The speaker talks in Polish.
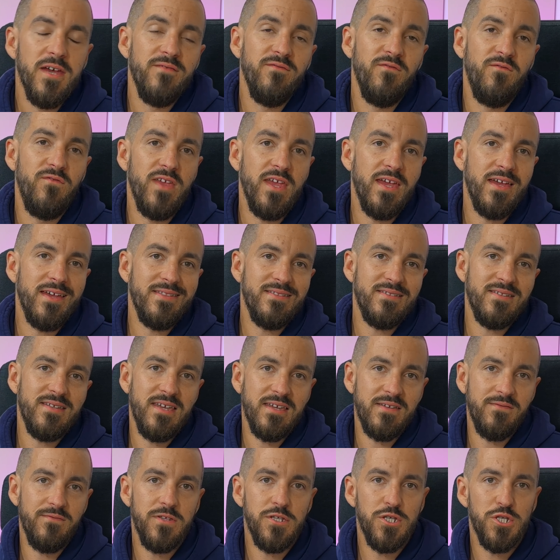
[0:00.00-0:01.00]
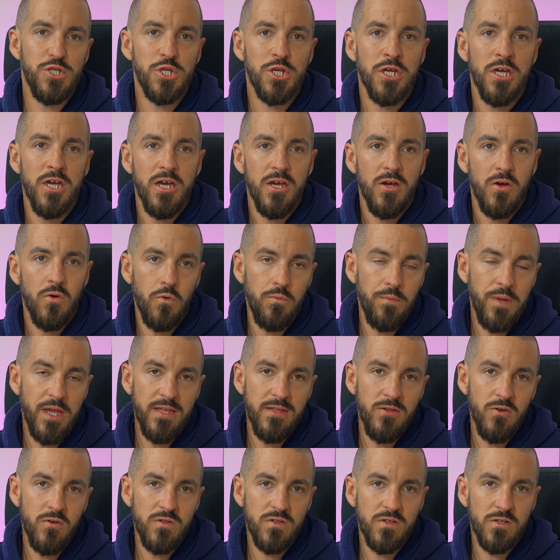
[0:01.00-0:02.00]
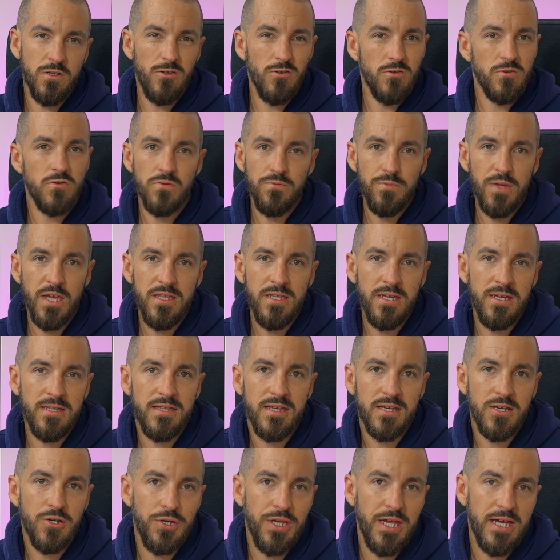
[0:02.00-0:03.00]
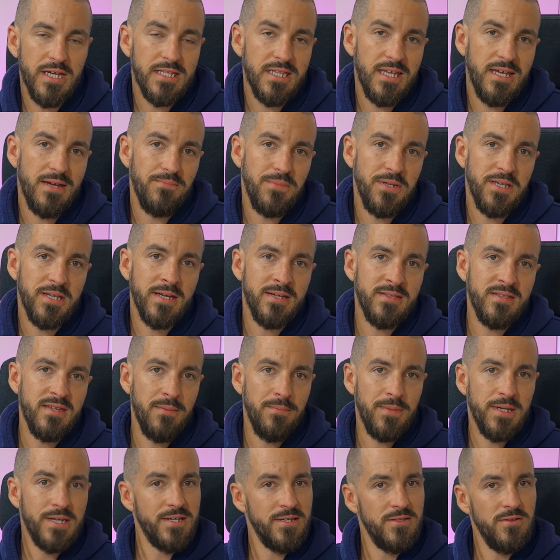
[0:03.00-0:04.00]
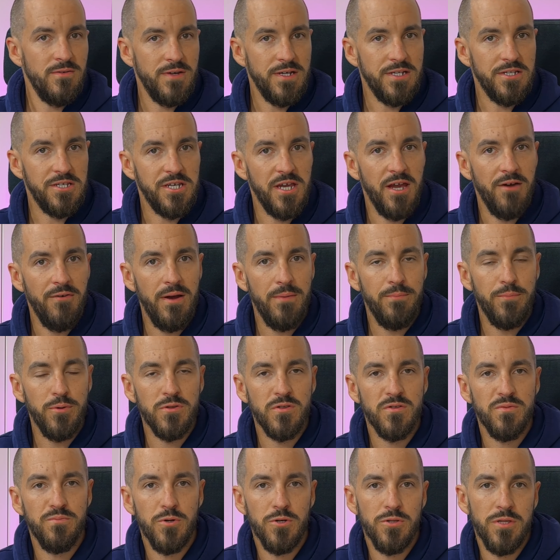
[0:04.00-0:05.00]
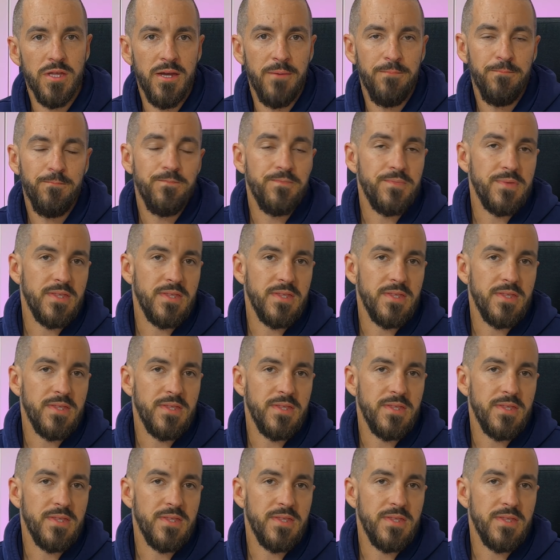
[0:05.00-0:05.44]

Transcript: Więc jak widzisz, umiejętność zrozumienia tego, jak ta aplikacja backendowa działa pod spodem